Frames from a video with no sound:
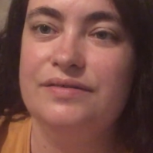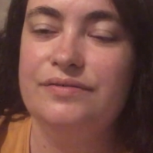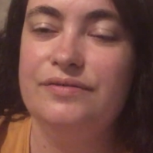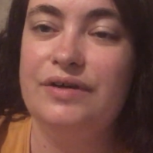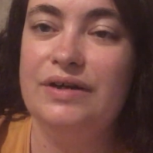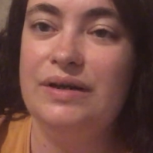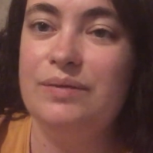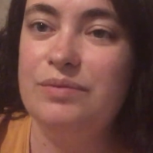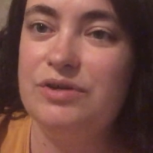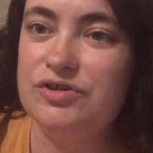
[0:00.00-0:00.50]

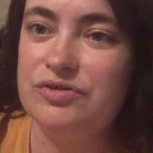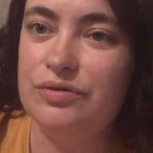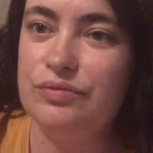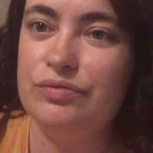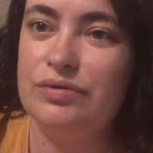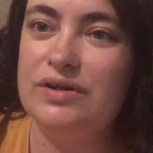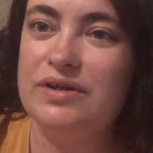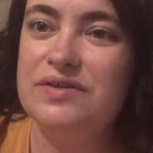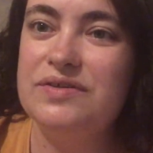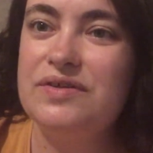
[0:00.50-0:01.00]
Voilà, bah, je vais
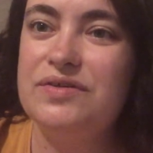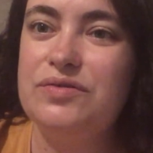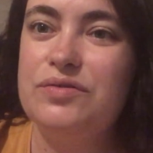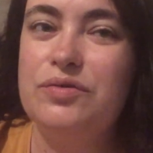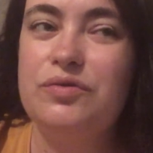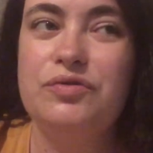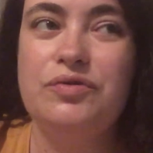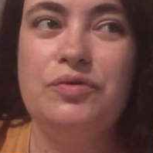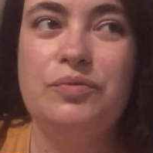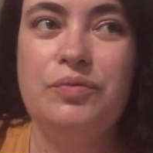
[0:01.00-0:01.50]
vous laisser
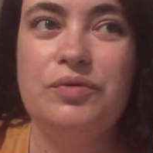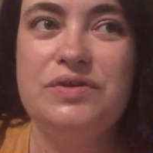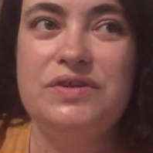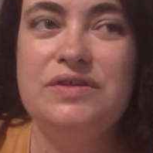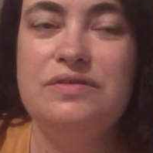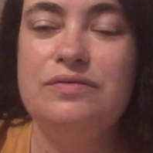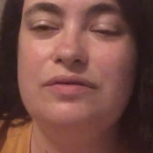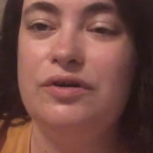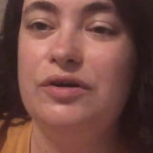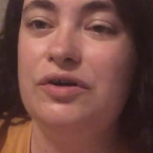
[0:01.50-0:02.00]
sur ce
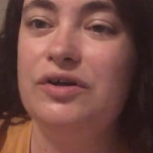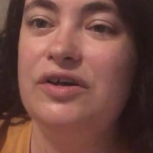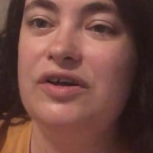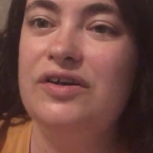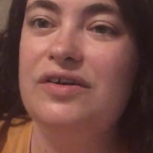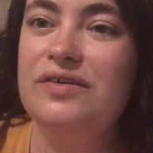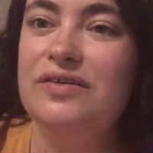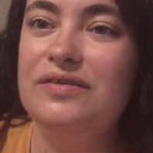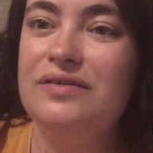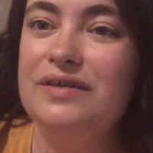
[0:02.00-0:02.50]
petit vlog.
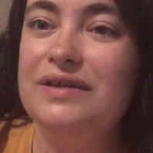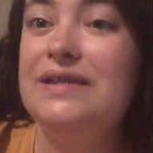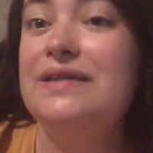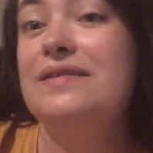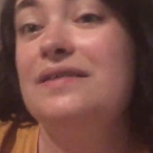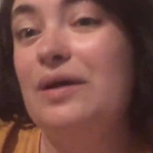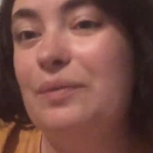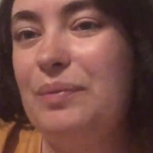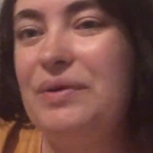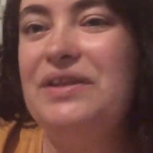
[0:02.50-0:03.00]
Il
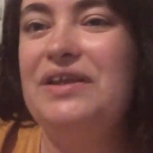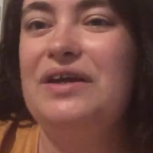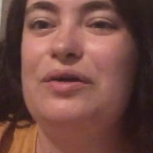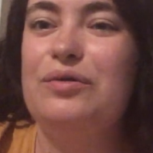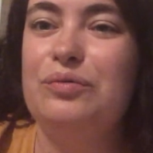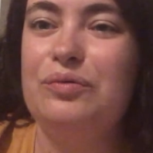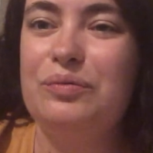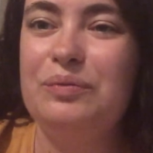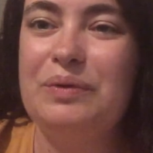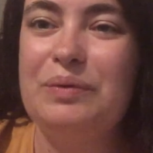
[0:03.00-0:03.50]
sera pas très
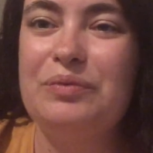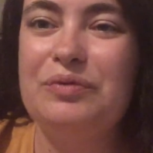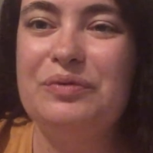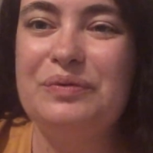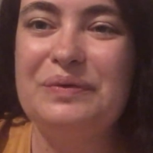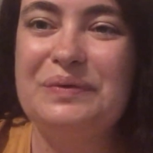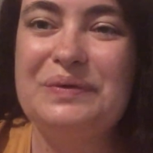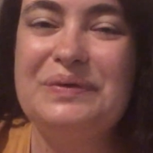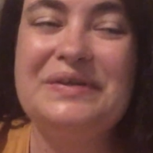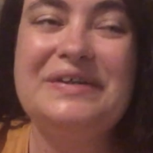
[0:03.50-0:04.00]
long, mais bon,
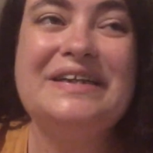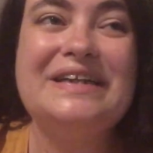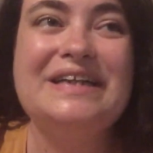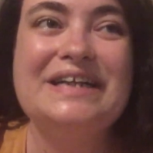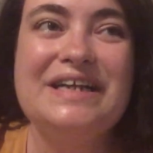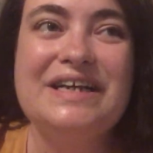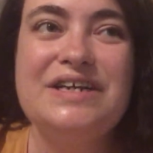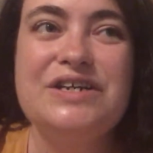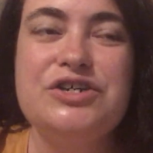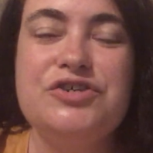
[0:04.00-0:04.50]

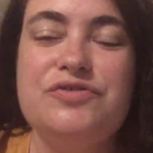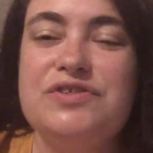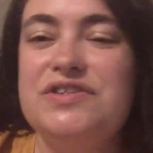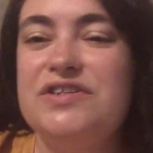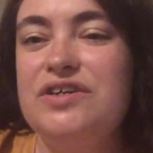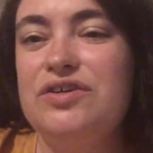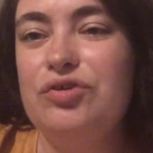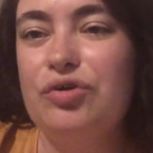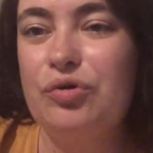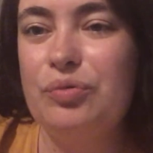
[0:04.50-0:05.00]
je vais
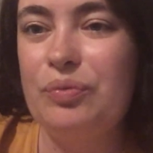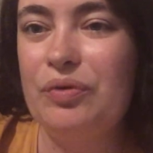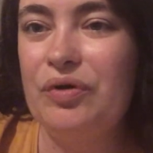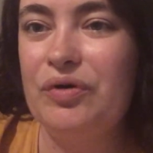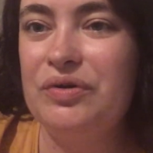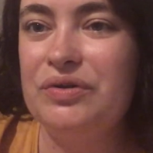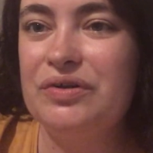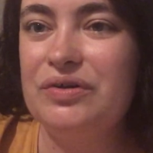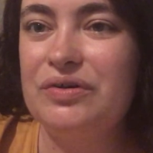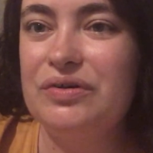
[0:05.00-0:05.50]
essayer de
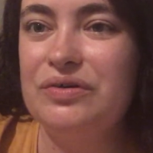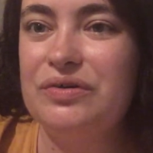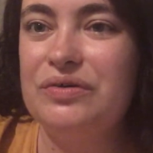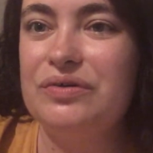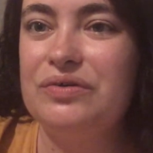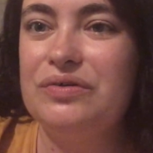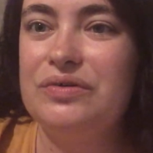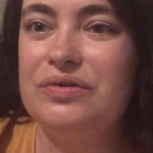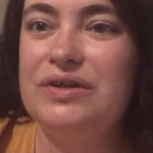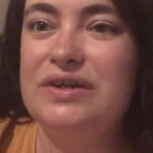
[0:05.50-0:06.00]
reprendre
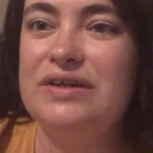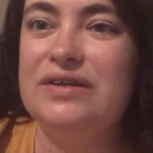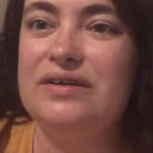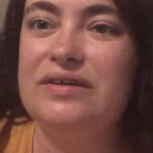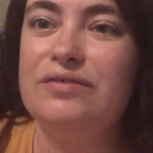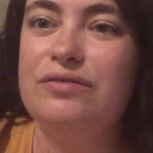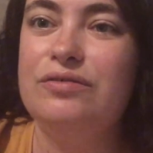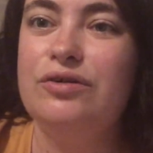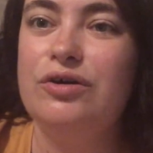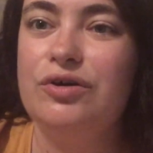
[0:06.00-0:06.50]

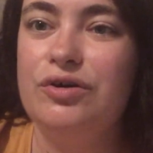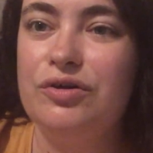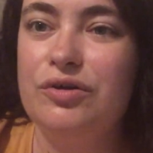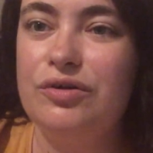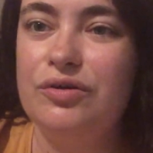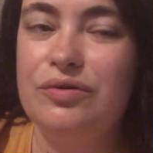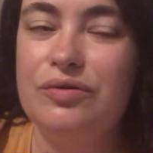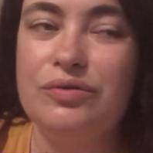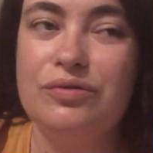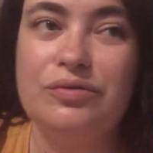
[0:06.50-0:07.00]
les
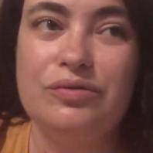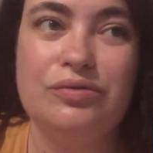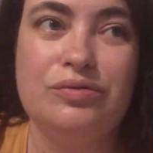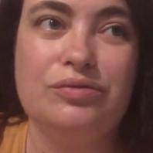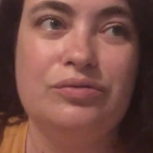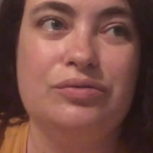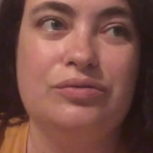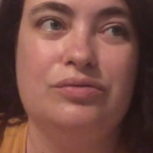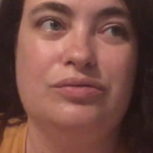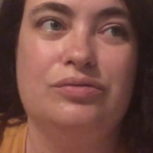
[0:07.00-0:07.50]
vlogs
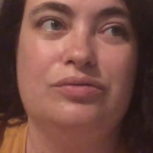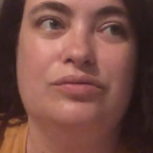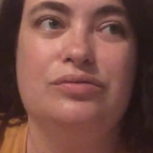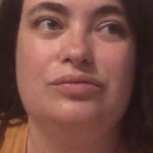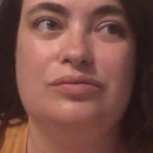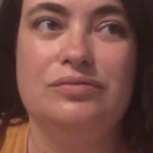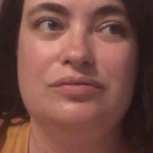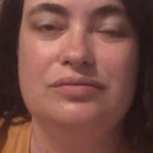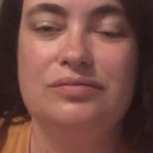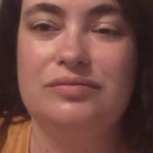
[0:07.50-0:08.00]

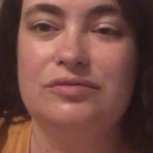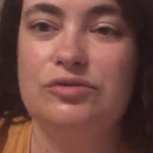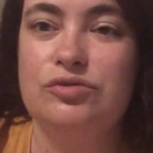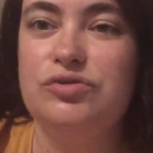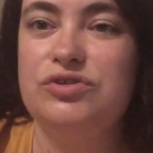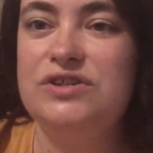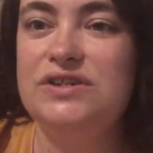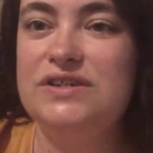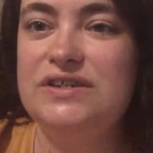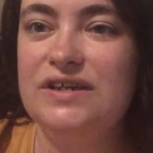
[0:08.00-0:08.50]

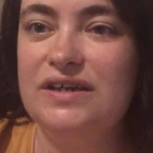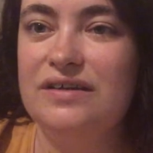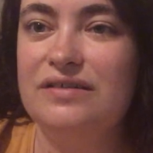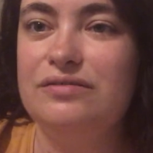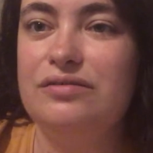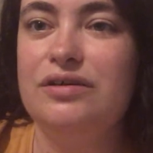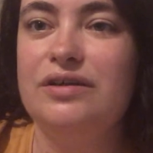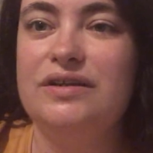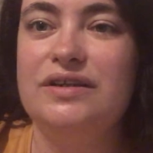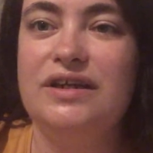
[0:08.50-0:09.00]
quotidiens,
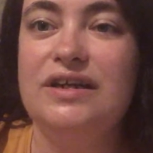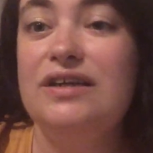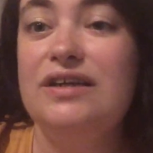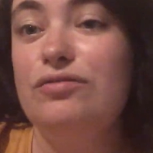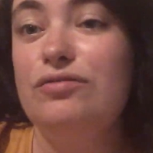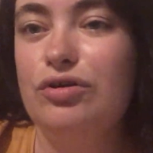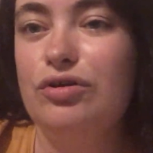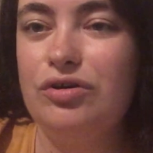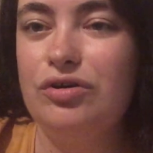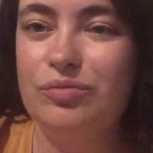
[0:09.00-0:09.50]
enfin
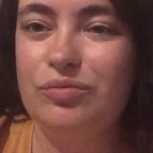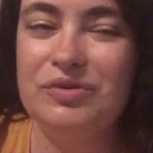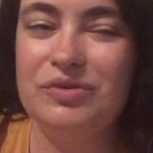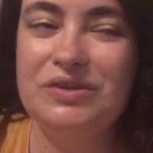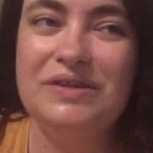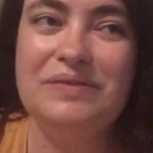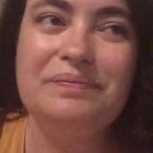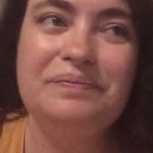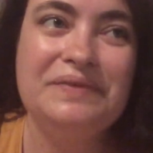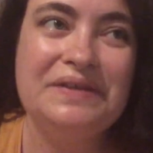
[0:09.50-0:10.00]
daily vlog comme on
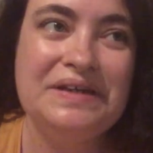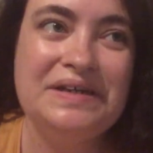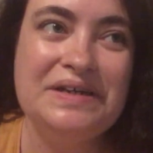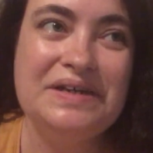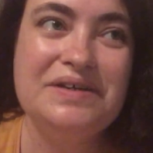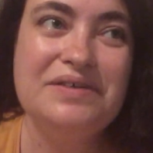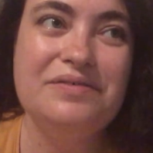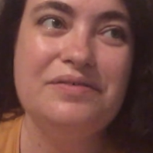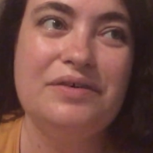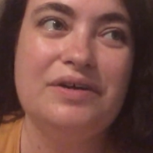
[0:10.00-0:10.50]
dit,
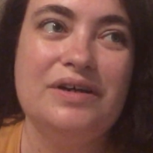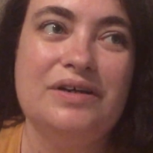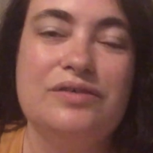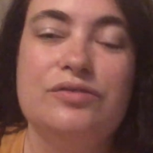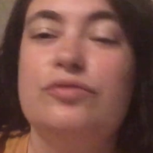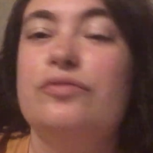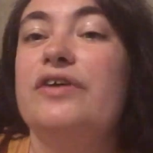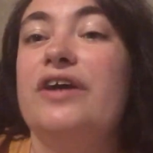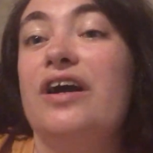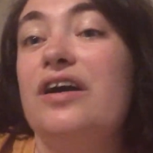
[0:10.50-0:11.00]
voilà,
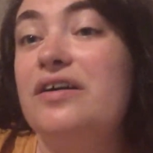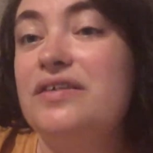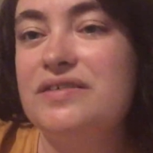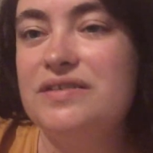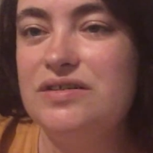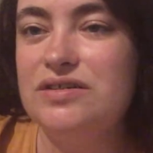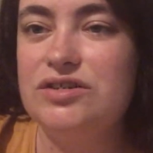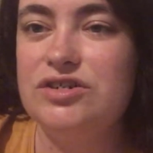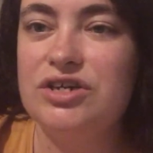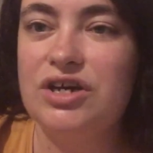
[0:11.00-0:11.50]
on verra
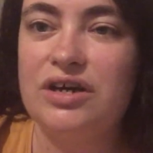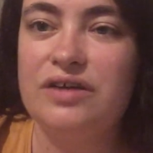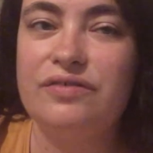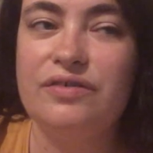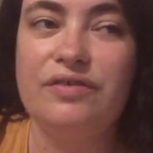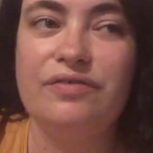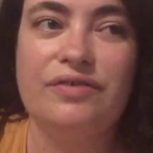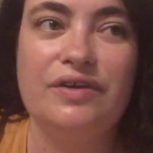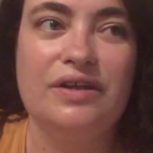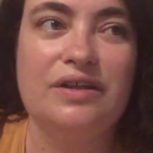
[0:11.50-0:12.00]
si
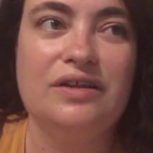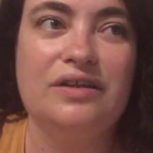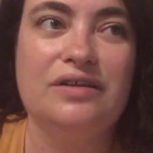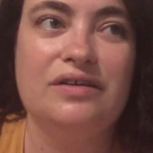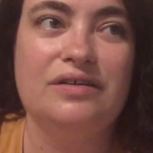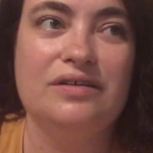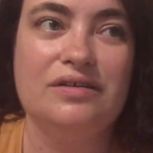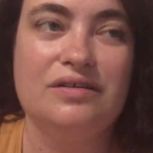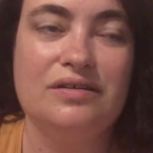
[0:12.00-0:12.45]
j'arrive à faire des,